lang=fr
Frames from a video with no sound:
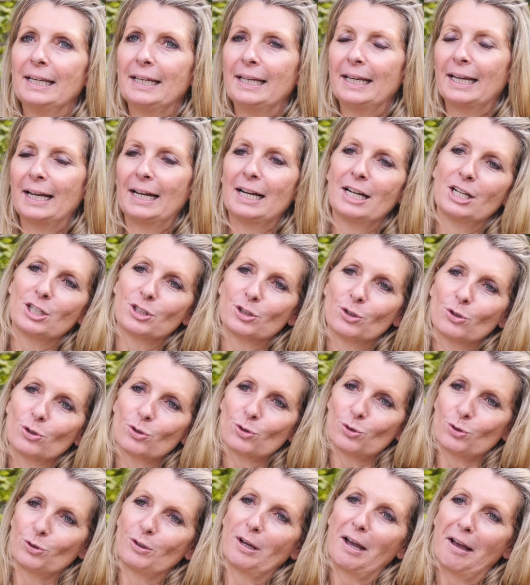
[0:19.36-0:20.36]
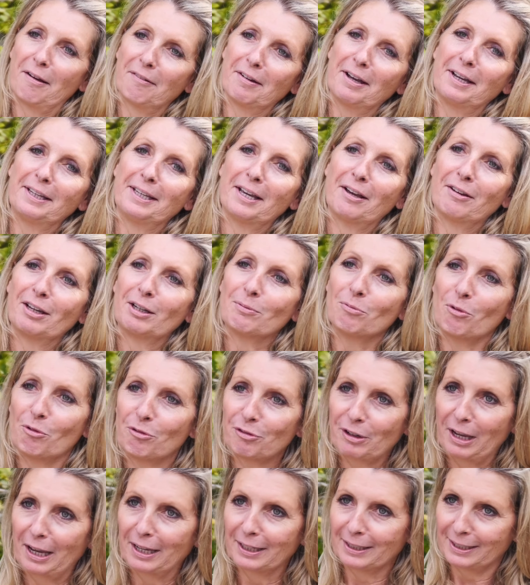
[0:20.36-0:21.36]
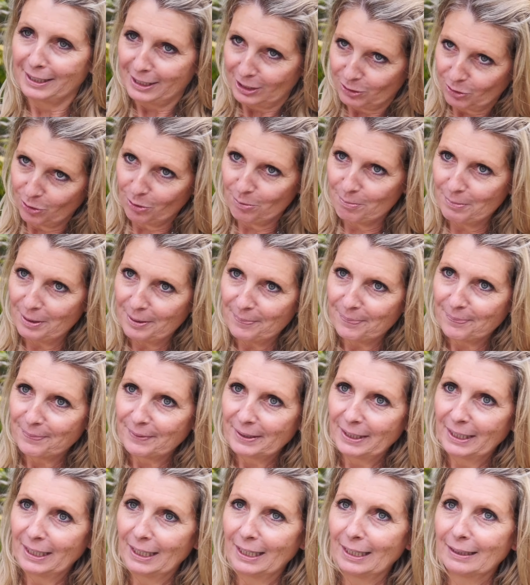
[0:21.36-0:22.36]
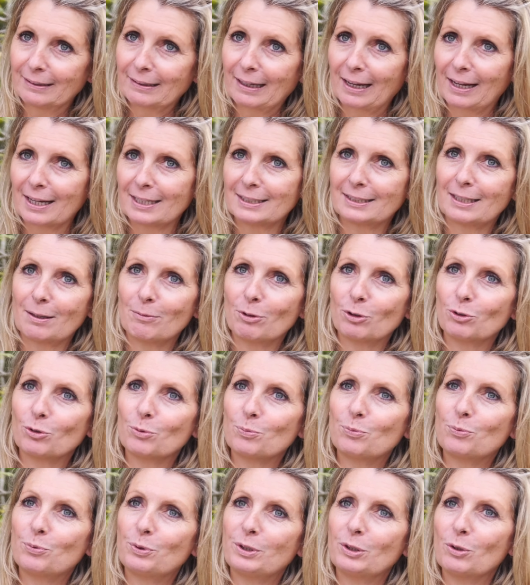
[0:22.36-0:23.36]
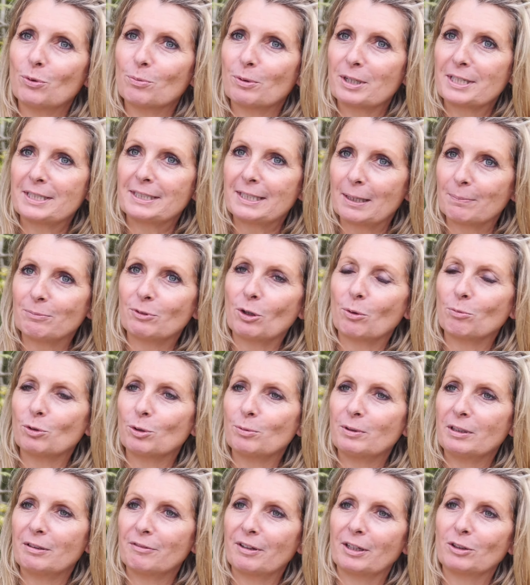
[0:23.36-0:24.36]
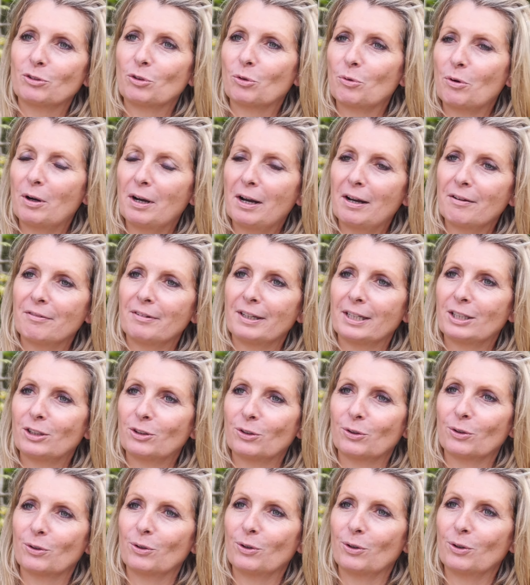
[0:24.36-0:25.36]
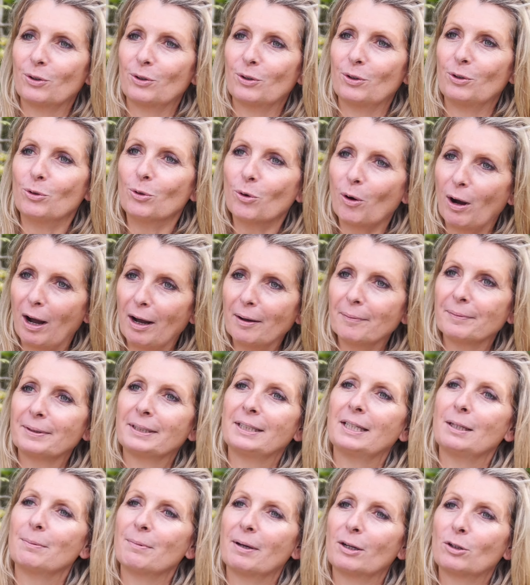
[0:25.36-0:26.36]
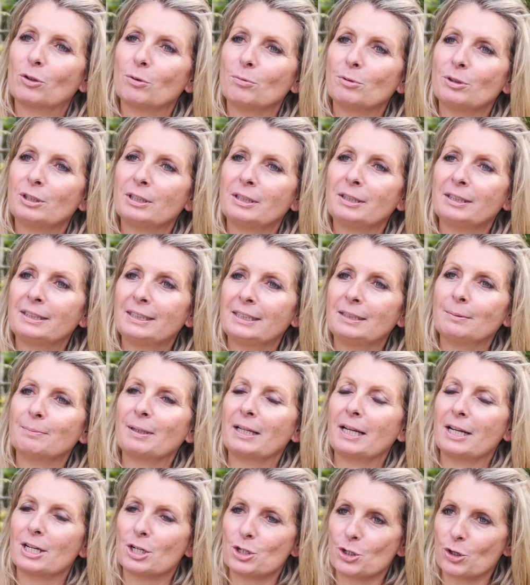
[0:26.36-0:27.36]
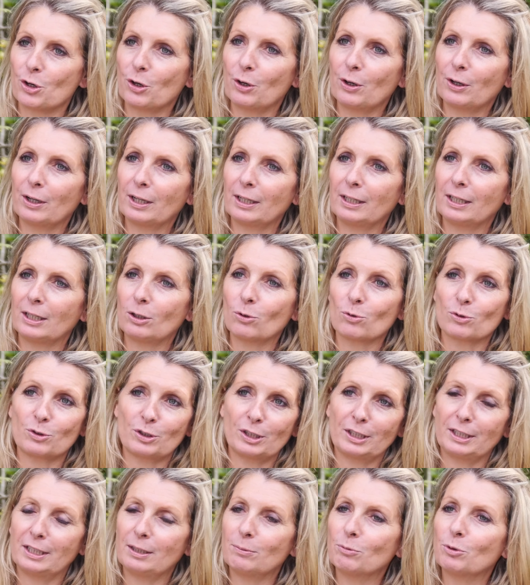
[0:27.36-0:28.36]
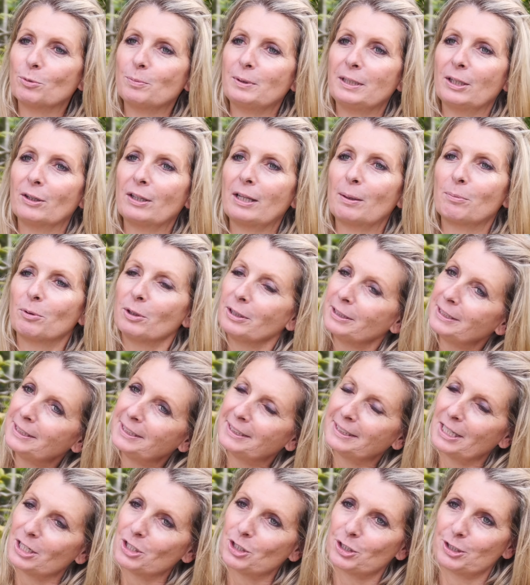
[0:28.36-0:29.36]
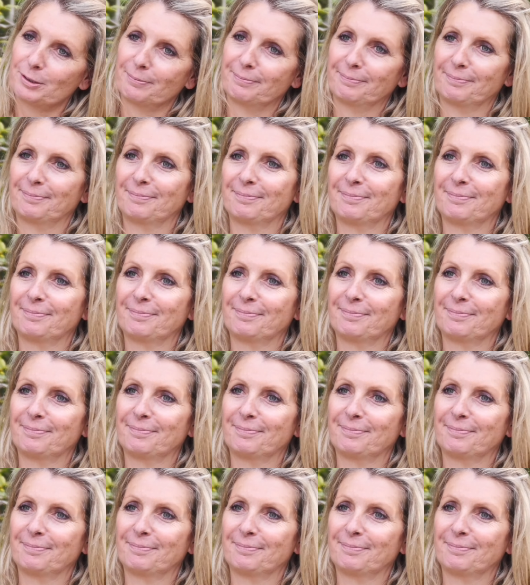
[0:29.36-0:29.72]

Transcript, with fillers: Et à l'agence, je travaille avec mon frère Guillaume et très récemment depuis le mois de septembre 2023 avec euh, Laura qui est ma community manager et conseiller immobilier en apprentissage.